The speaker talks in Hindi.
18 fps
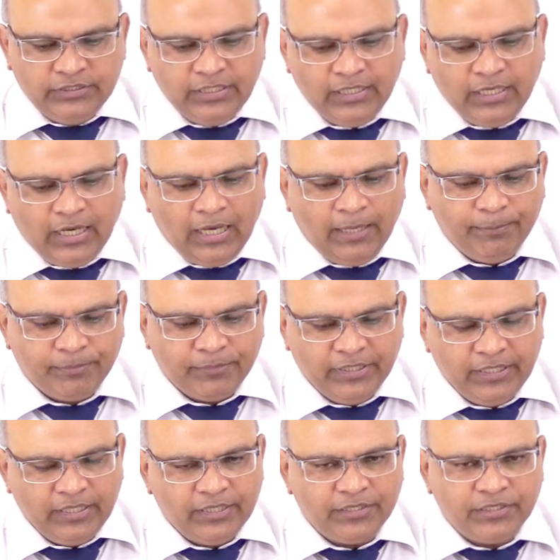ये
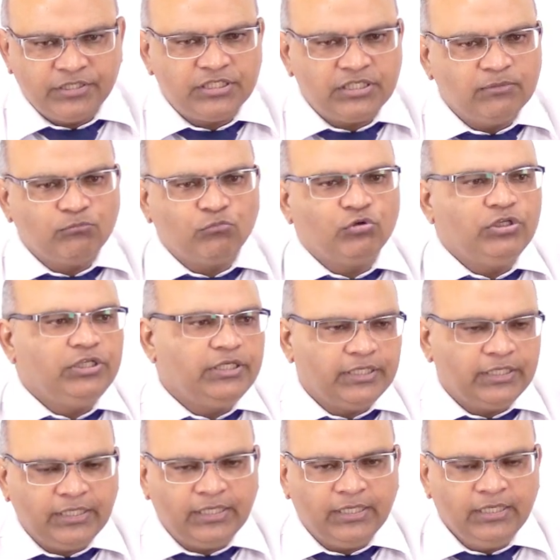आपके ऋषि
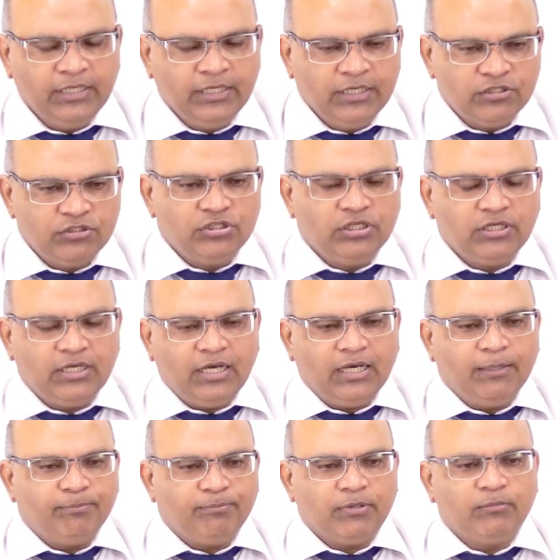मुनि हैं
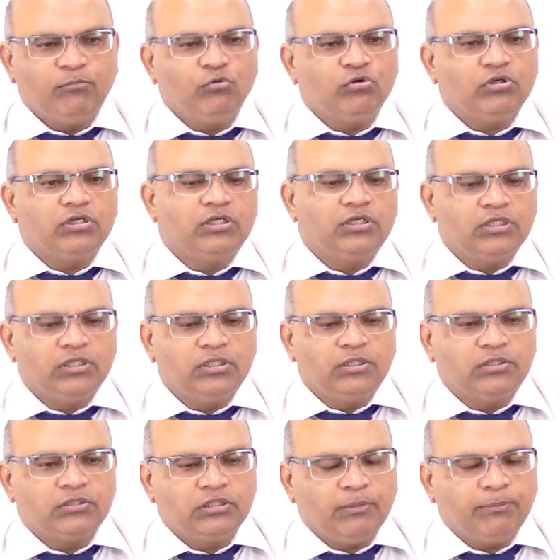जिनका प्रमुख
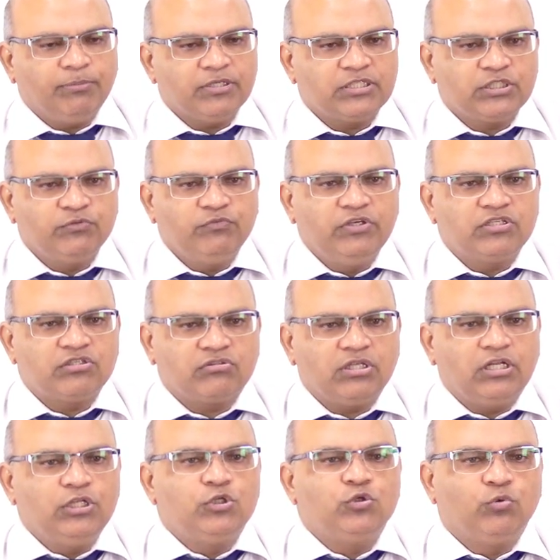तपस्वी
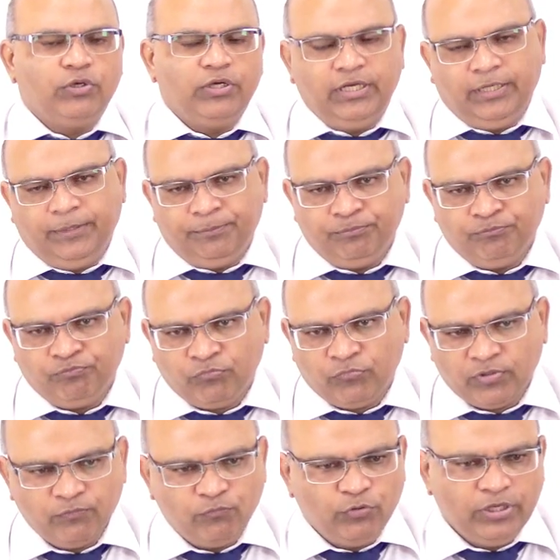स्थल जो है
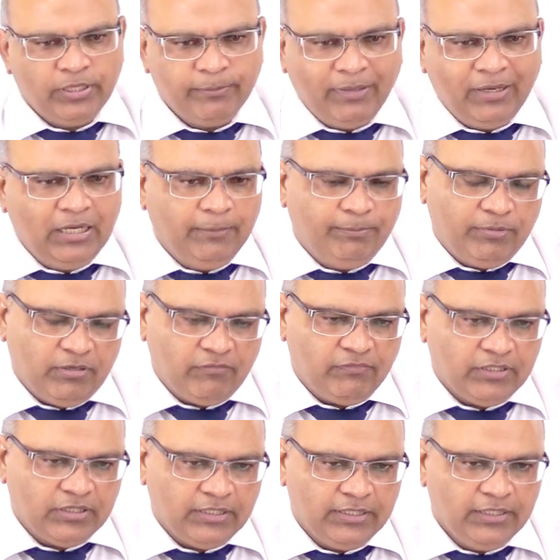वो हिमालय
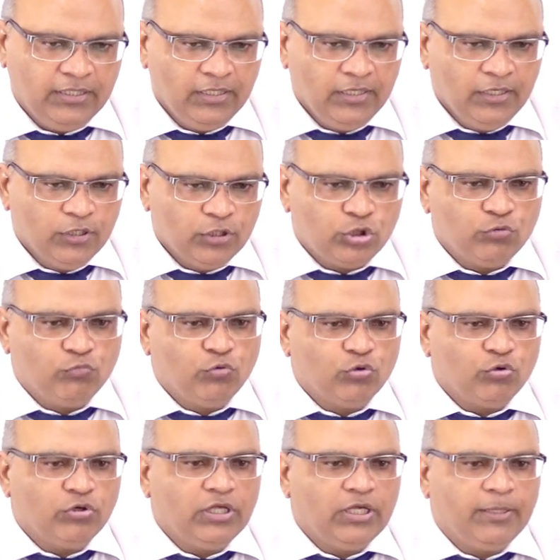पर्वत है तो
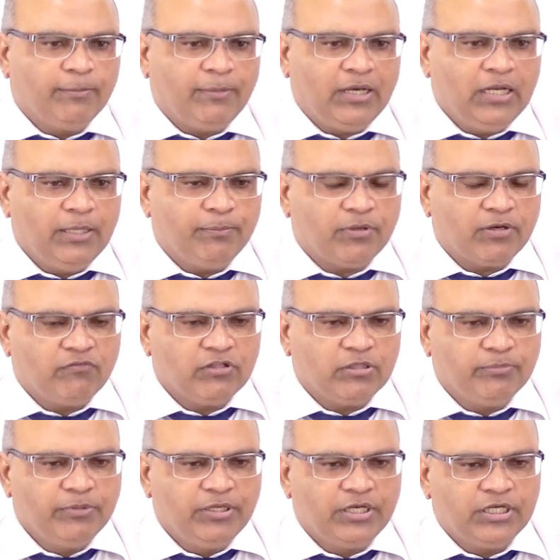उन्होंने हिमालय
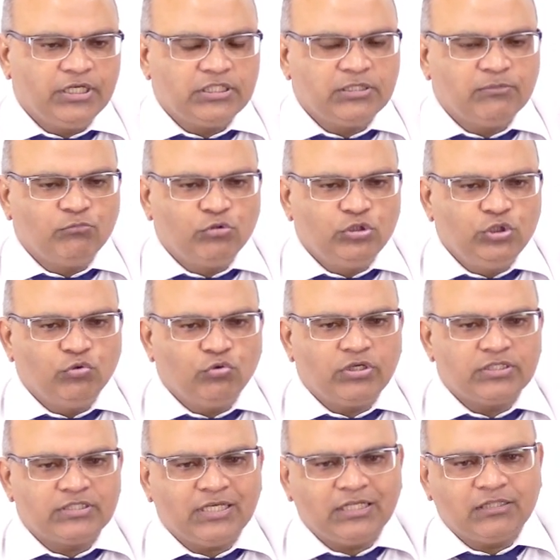पर्वत में ऋषि
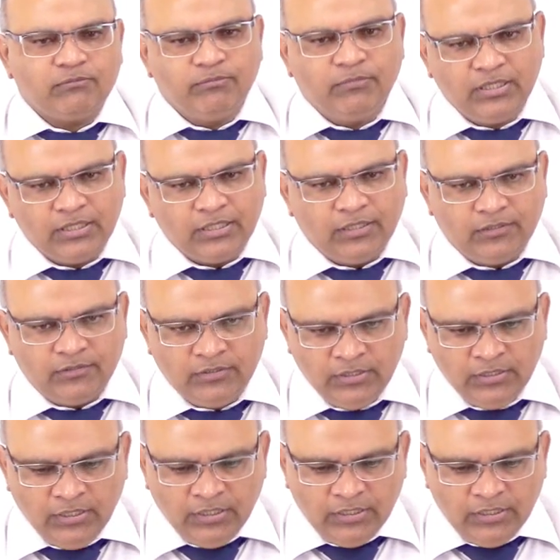मुनियों के साथ मिलकर